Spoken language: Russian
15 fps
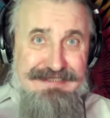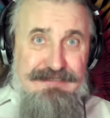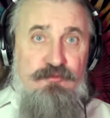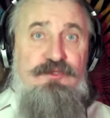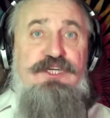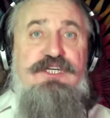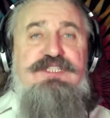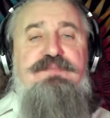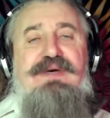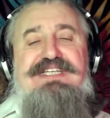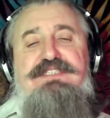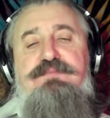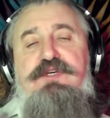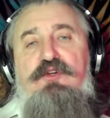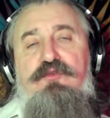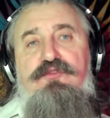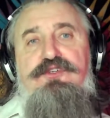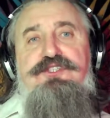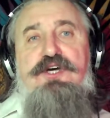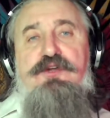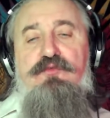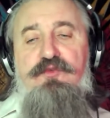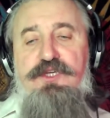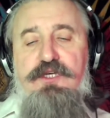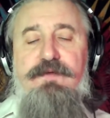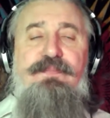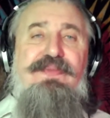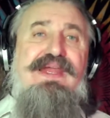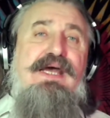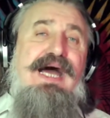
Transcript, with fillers: у них спазмируются руки.